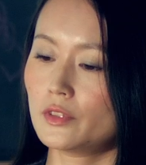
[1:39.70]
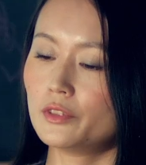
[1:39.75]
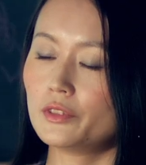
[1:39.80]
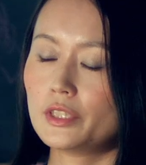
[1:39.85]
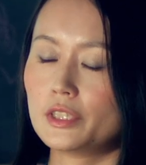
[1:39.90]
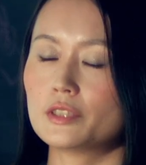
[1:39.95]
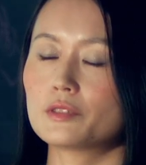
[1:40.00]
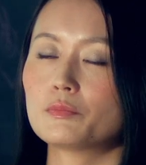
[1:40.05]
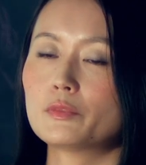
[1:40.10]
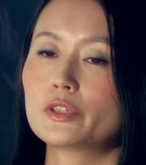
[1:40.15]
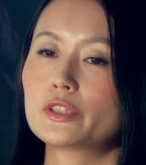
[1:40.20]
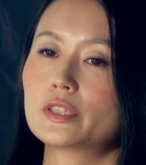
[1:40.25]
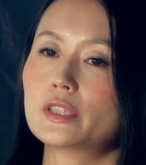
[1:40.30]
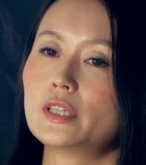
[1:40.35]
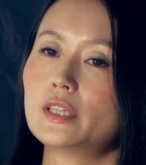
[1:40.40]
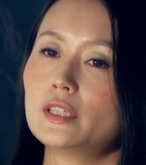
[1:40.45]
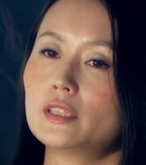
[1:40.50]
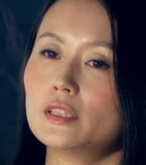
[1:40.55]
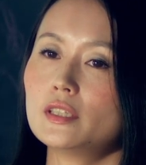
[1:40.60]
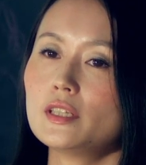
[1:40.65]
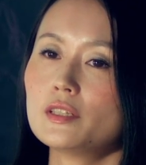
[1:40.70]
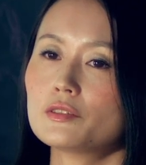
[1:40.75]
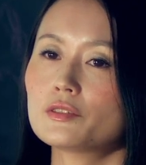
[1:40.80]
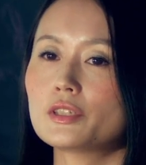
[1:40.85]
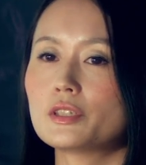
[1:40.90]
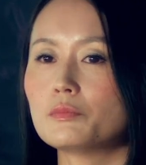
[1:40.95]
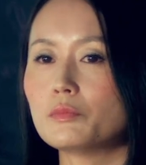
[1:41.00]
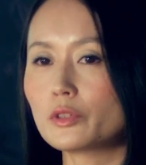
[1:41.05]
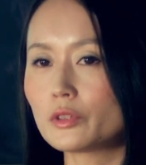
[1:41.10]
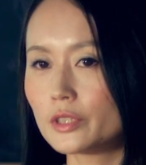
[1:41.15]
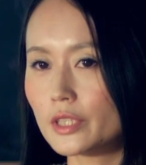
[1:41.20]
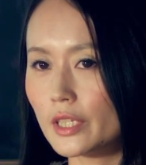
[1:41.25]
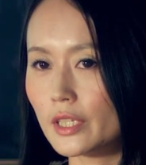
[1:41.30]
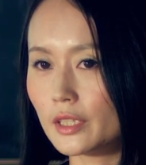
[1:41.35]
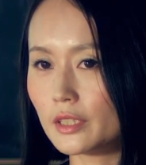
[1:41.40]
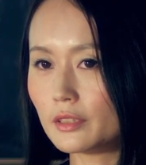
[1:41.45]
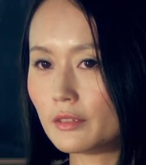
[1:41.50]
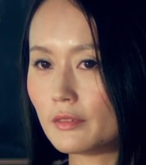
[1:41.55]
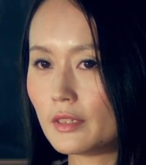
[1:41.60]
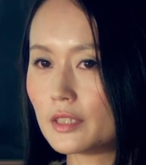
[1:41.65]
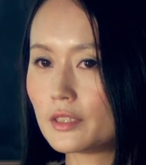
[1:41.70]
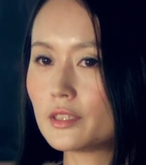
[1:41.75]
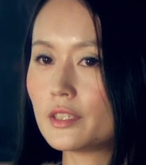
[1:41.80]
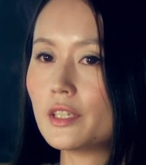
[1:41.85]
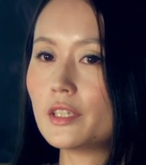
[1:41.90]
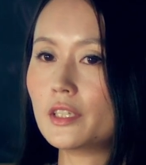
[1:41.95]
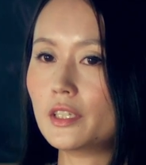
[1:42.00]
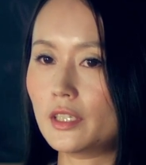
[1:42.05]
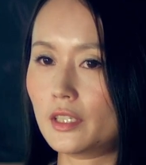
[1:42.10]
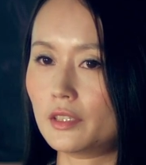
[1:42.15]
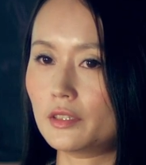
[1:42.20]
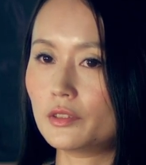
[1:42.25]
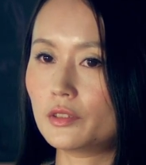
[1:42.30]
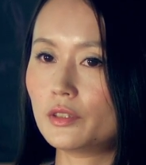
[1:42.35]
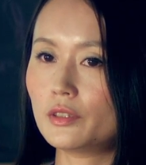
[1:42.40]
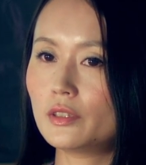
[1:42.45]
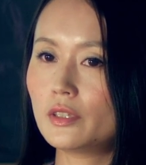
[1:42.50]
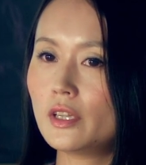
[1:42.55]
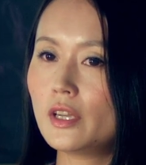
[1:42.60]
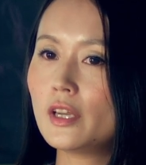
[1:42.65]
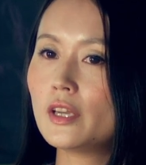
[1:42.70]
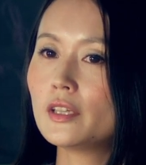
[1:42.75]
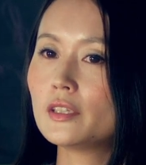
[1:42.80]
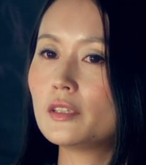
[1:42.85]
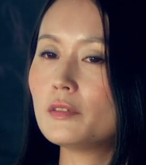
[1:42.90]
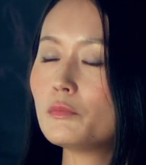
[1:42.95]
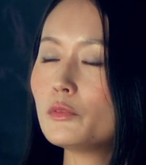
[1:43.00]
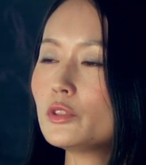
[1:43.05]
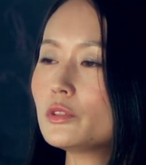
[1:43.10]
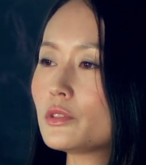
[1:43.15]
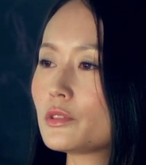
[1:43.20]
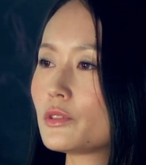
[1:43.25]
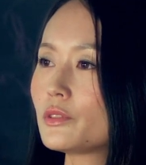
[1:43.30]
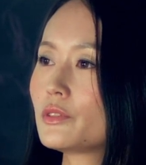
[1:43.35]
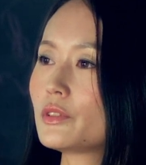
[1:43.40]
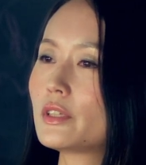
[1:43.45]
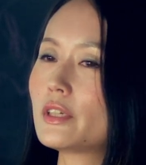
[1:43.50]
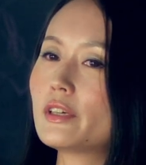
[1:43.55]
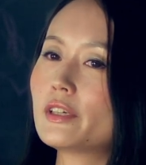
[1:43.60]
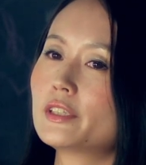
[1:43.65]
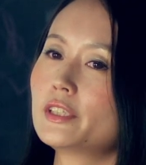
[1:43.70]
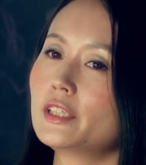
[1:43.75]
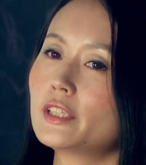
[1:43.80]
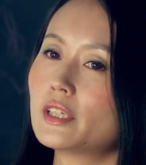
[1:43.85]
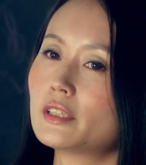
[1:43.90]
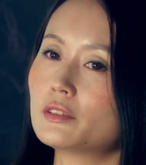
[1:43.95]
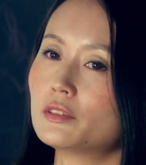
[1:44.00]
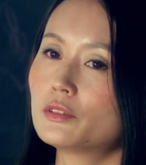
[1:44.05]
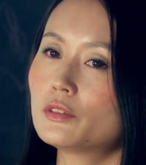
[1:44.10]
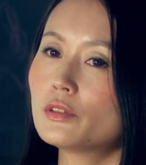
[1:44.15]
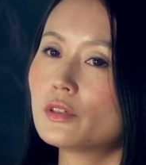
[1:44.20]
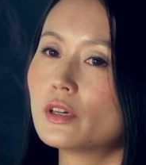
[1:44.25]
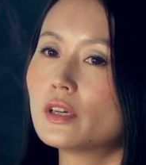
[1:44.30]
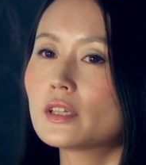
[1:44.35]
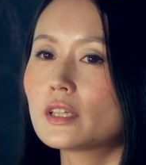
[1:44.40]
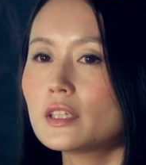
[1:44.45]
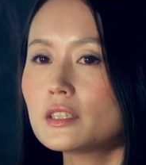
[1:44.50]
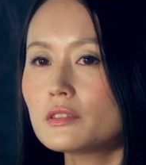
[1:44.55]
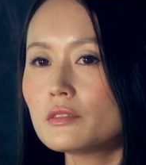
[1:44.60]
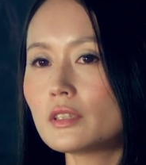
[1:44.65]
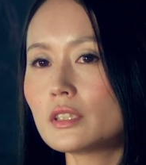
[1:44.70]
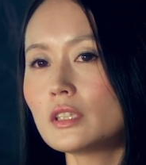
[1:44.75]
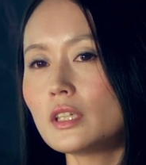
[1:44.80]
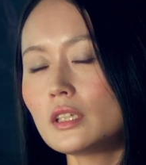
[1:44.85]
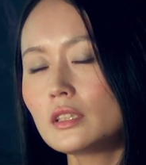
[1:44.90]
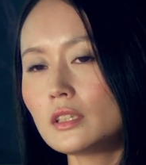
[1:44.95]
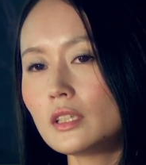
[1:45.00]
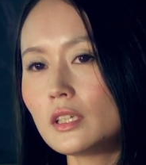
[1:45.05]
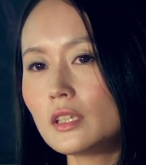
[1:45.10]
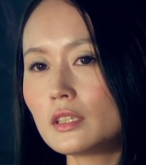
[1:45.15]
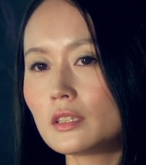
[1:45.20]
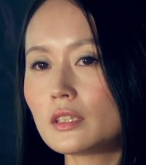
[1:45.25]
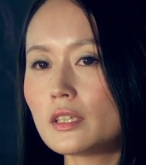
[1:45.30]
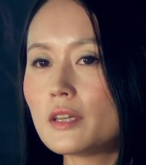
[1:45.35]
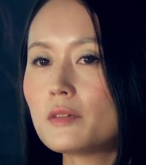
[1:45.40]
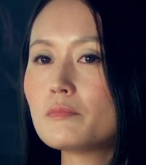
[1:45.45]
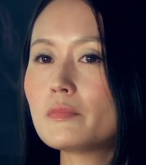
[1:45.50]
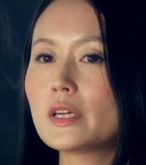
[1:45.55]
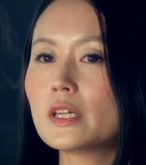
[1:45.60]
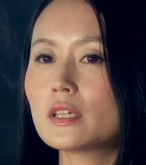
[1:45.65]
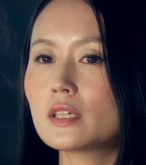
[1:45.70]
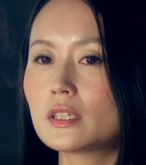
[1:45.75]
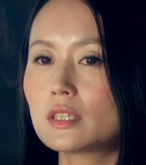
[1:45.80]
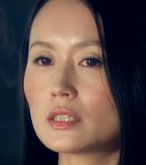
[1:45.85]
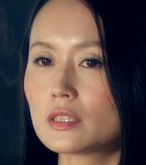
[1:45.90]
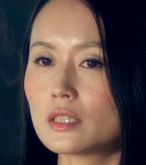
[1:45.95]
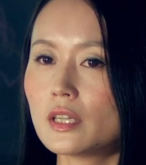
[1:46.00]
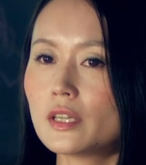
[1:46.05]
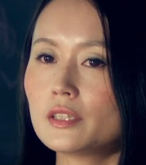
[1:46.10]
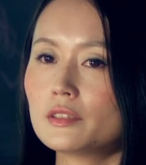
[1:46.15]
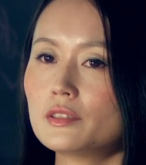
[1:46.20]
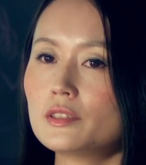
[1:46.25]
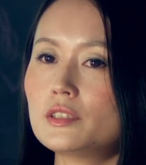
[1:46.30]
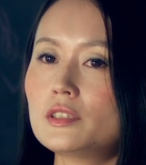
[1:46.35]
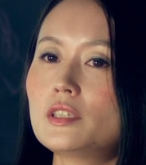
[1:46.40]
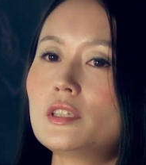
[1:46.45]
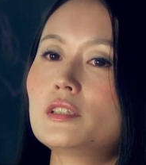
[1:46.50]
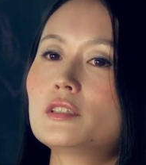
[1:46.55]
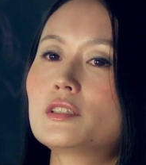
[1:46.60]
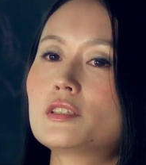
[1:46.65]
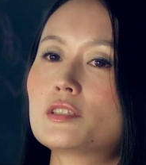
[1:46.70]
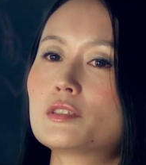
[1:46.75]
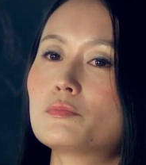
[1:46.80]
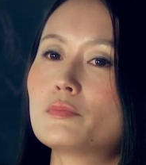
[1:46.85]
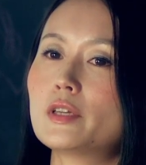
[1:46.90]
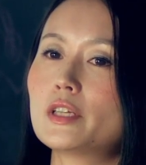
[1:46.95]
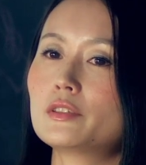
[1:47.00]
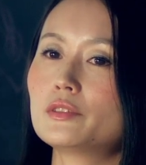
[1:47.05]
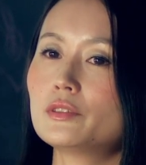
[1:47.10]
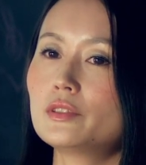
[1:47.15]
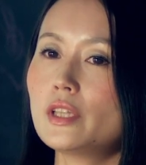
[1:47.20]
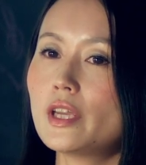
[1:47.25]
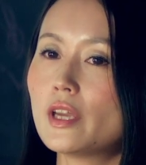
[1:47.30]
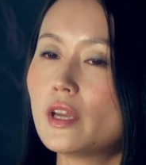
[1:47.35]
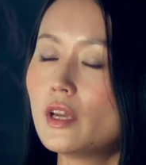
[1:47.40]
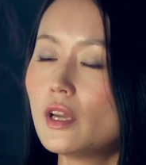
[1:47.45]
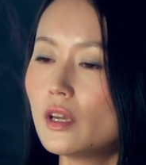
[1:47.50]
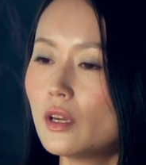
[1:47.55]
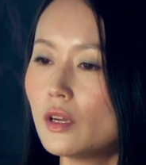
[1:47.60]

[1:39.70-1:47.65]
降り積もっていって、それで木星型惑星になると。でもっと外側になると、ガスはだんだん円盤から散逸していってしまうので、